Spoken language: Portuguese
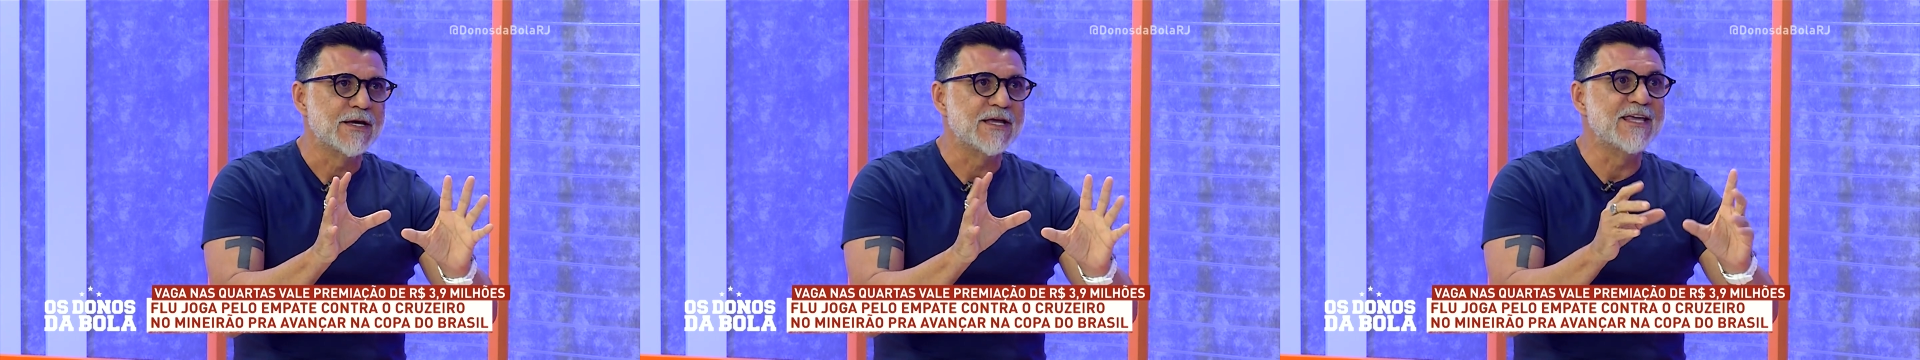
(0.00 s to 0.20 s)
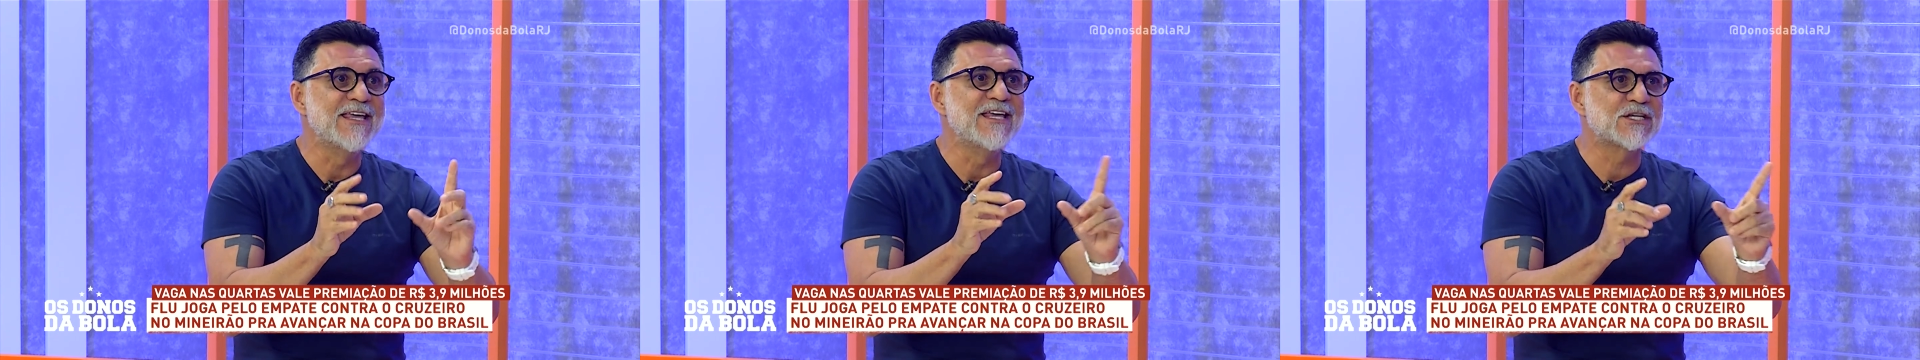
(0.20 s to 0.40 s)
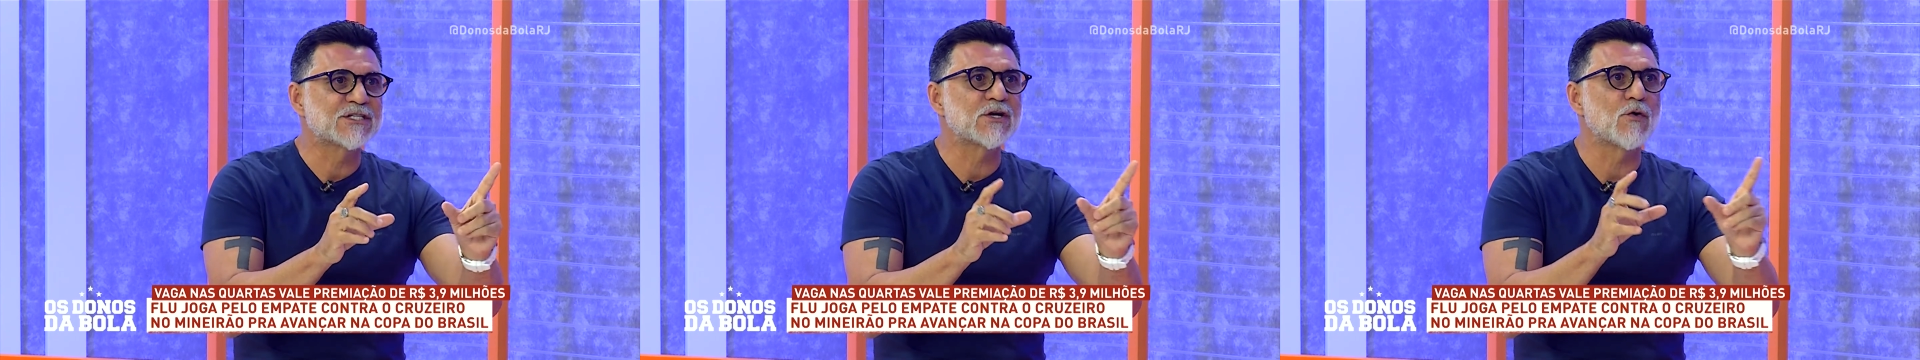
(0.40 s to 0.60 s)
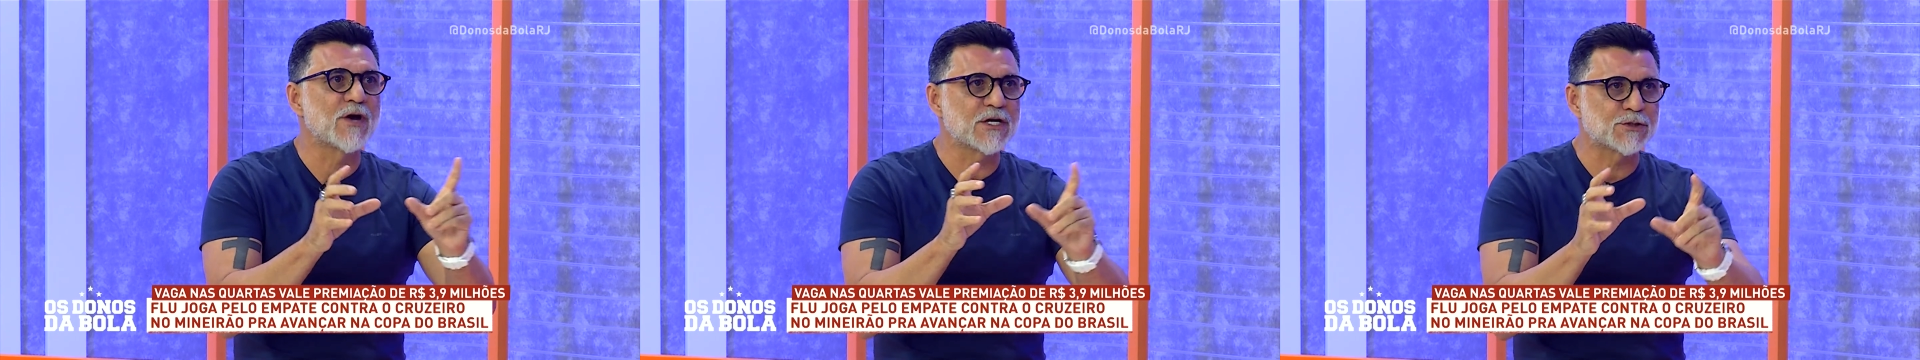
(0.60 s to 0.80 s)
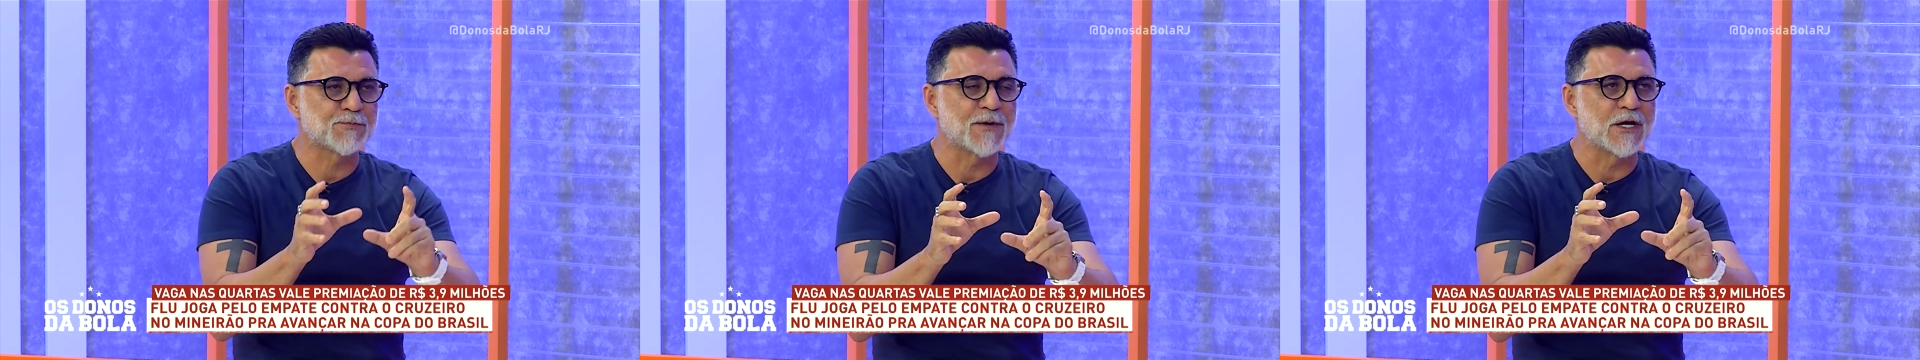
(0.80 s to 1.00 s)
E isso é o
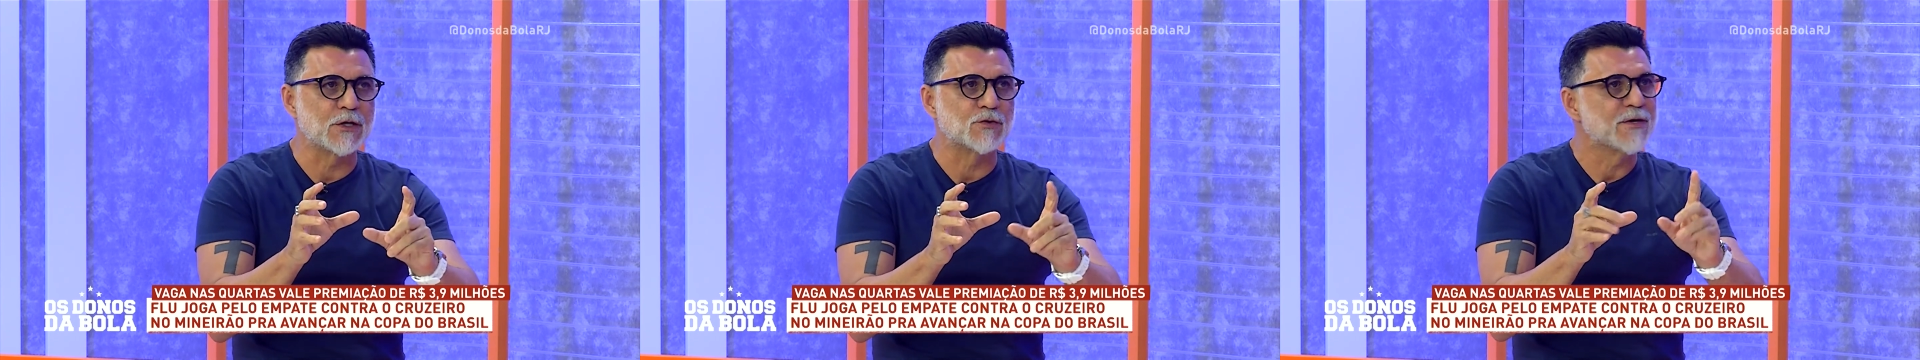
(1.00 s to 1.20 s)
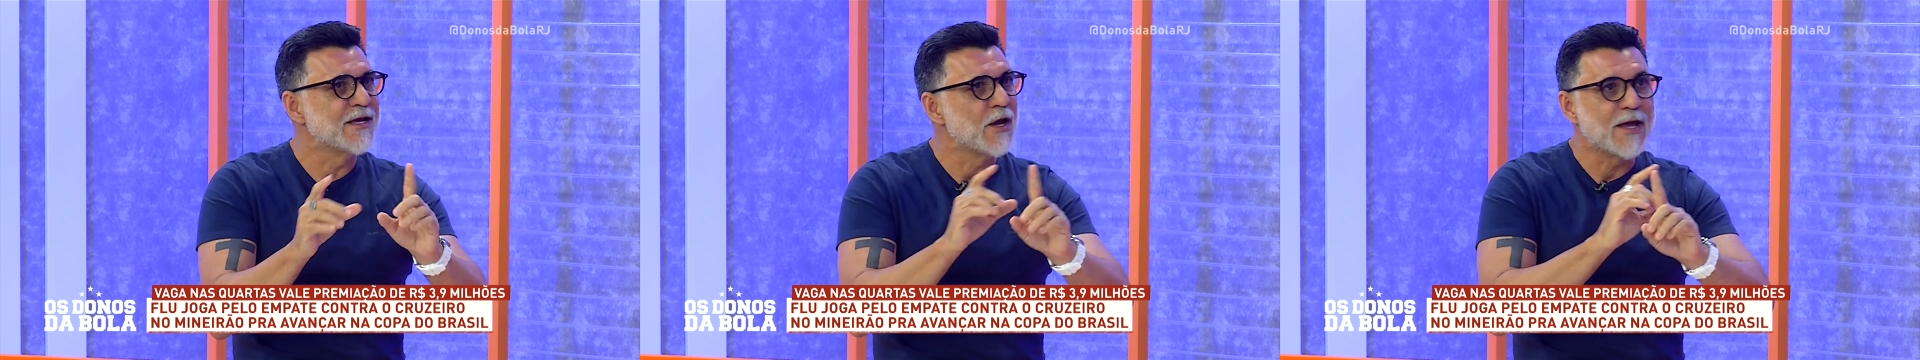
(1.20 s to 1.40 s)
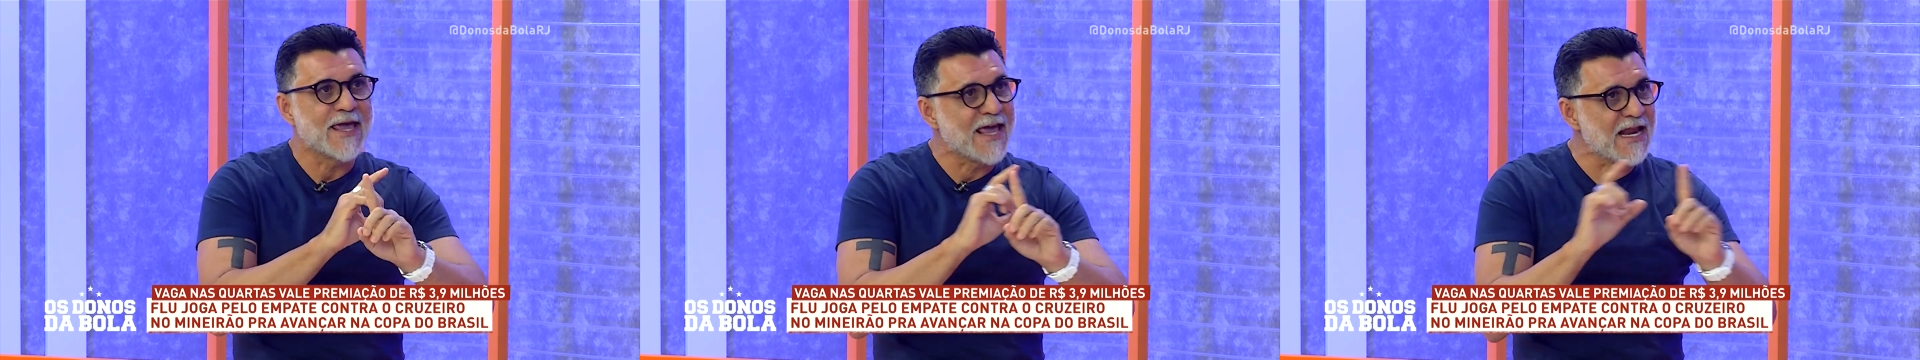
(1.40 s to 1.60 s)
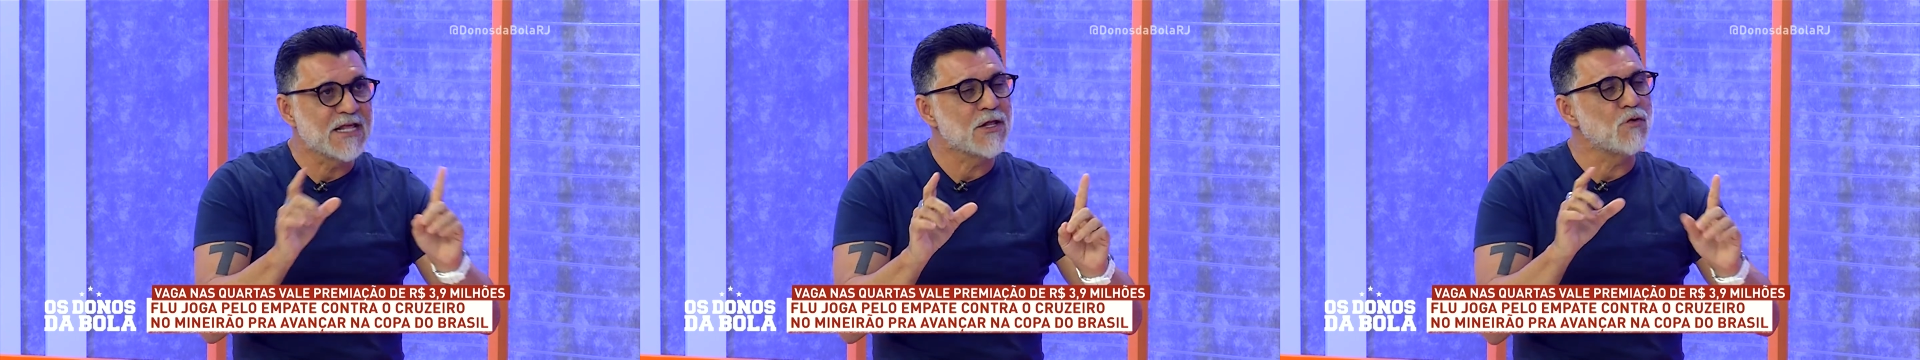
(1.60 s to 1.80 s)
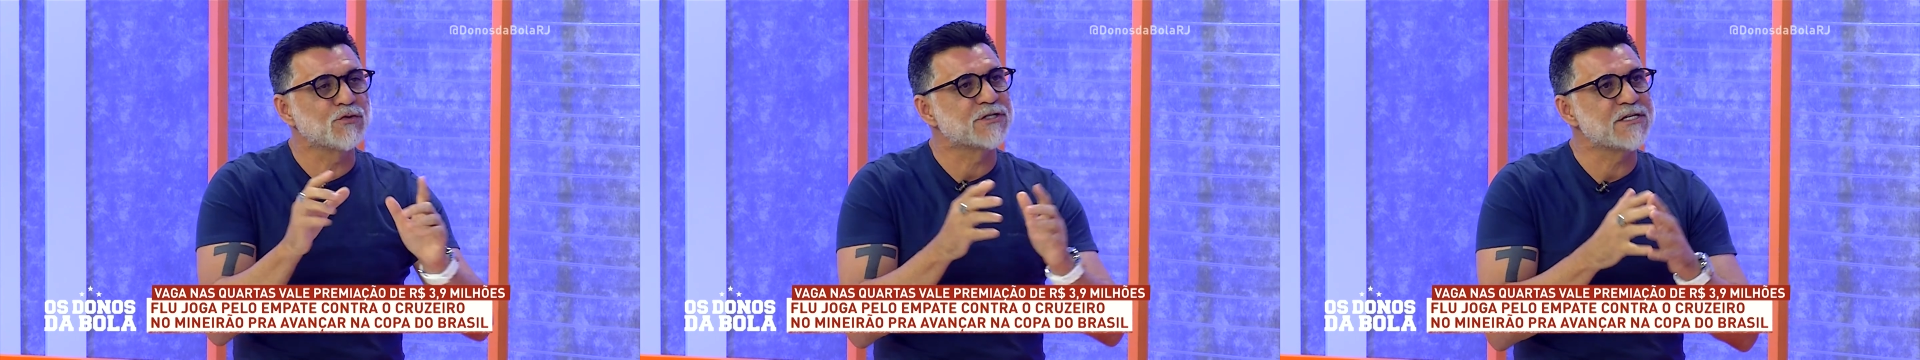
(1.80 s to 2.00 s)
respeito. Ele
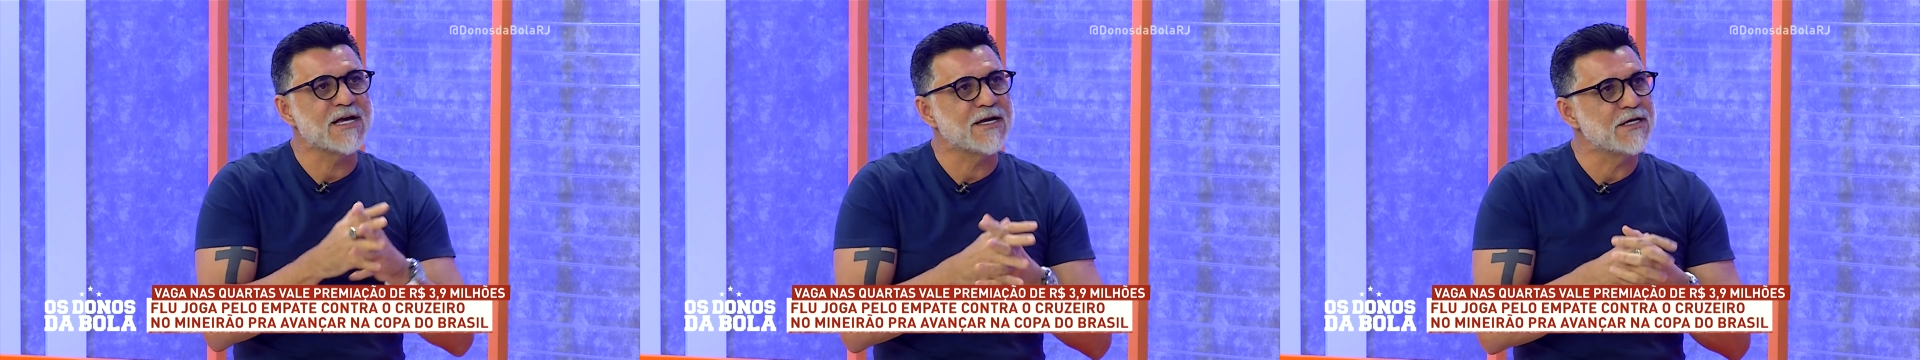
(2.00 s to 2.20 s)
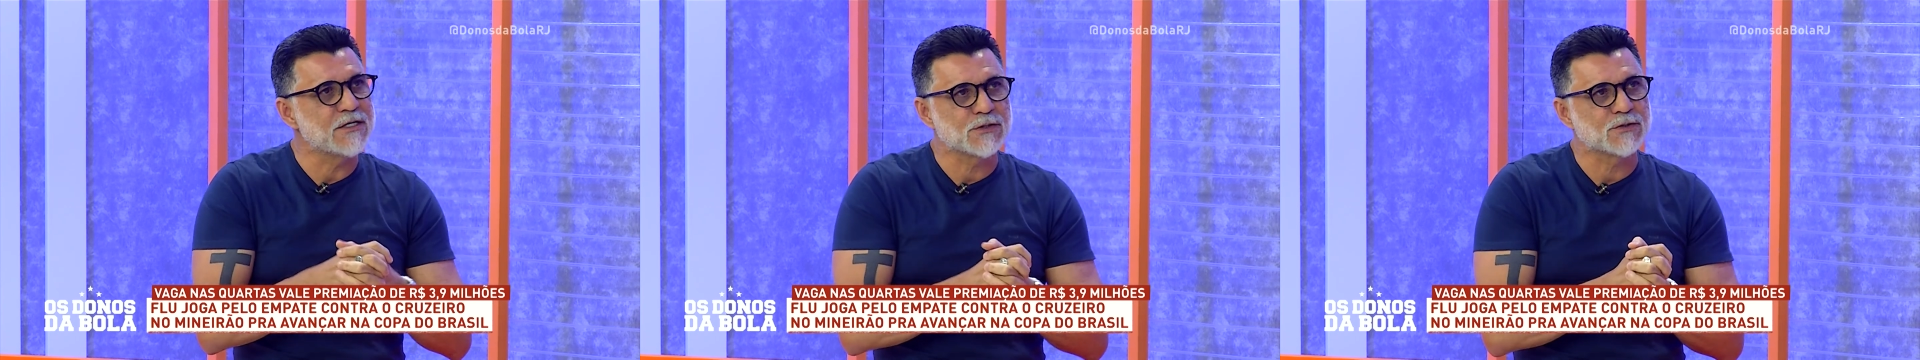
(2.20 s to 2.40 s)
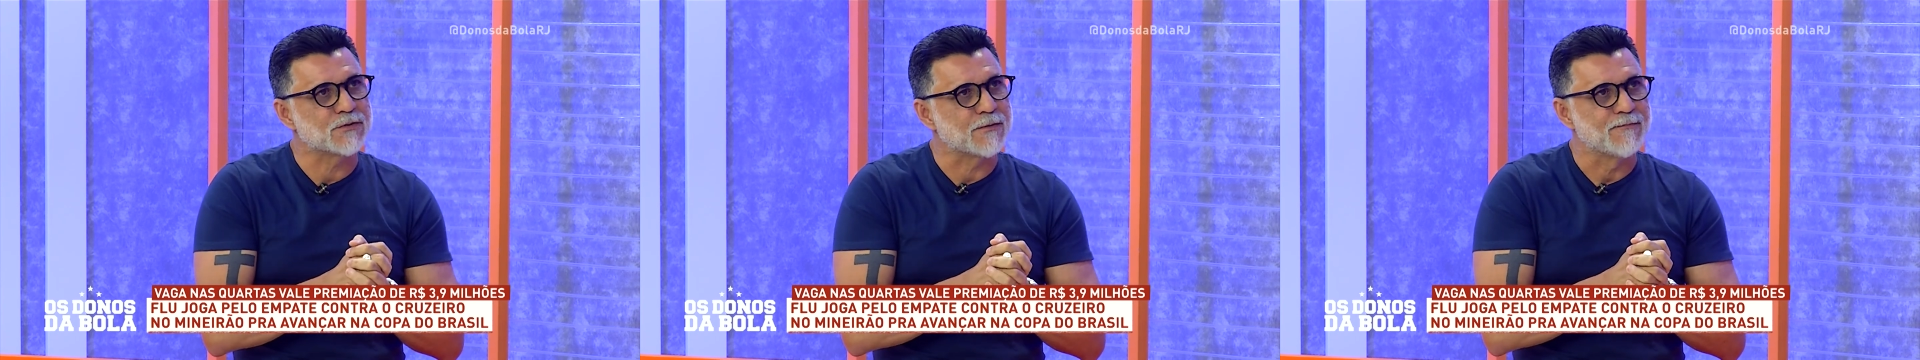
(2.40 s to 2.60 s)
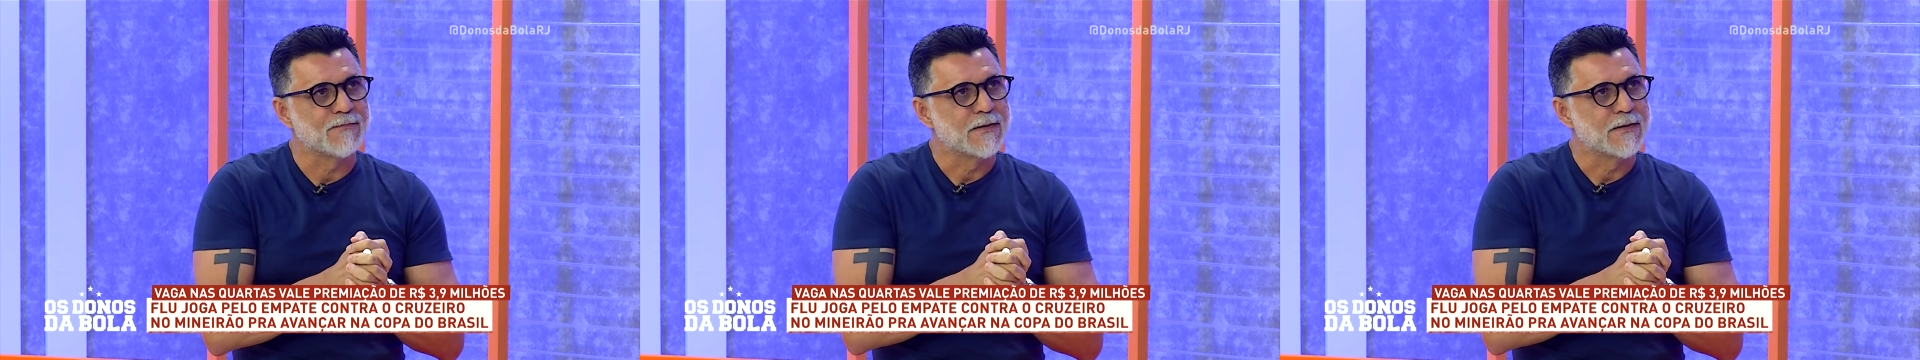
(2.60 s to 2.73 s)
não tinha isso.